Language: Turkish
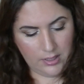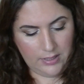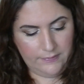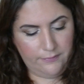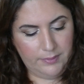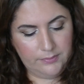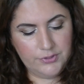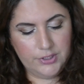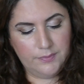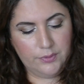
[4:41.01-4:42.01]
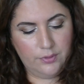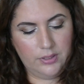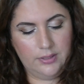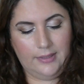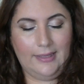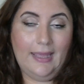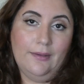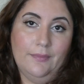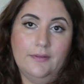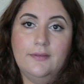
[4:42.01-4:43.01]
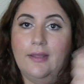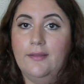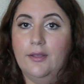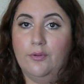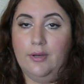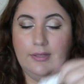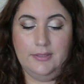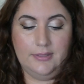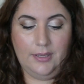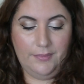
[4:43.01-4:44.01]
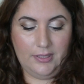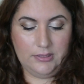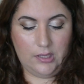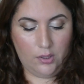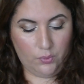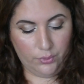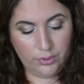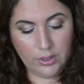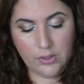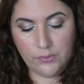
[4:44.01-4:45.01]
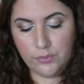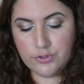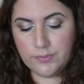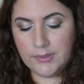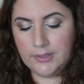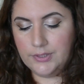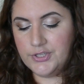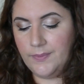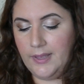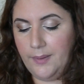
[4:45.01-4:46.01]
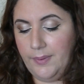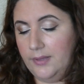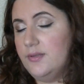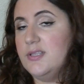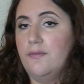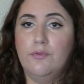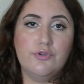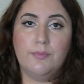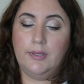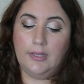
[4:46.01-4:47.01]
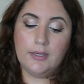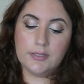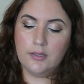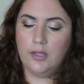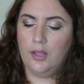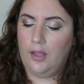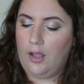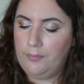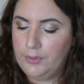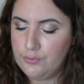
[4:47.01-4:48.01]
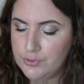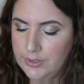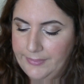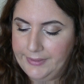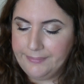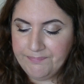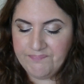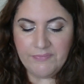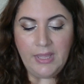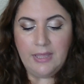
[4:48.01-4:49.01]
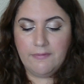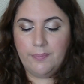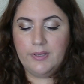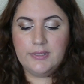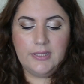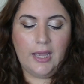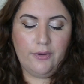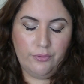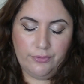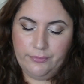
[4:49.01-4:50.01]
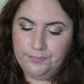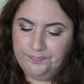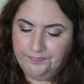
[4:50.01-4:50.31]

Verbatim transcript: hafif benim göre yani elimin tenine göre en azından biraz daha koyu. Yüzümde deneyeceğim. Eğer beğenirsem ve hoşuma giderse almayı düşünebilirim. Ve bir diğer ürün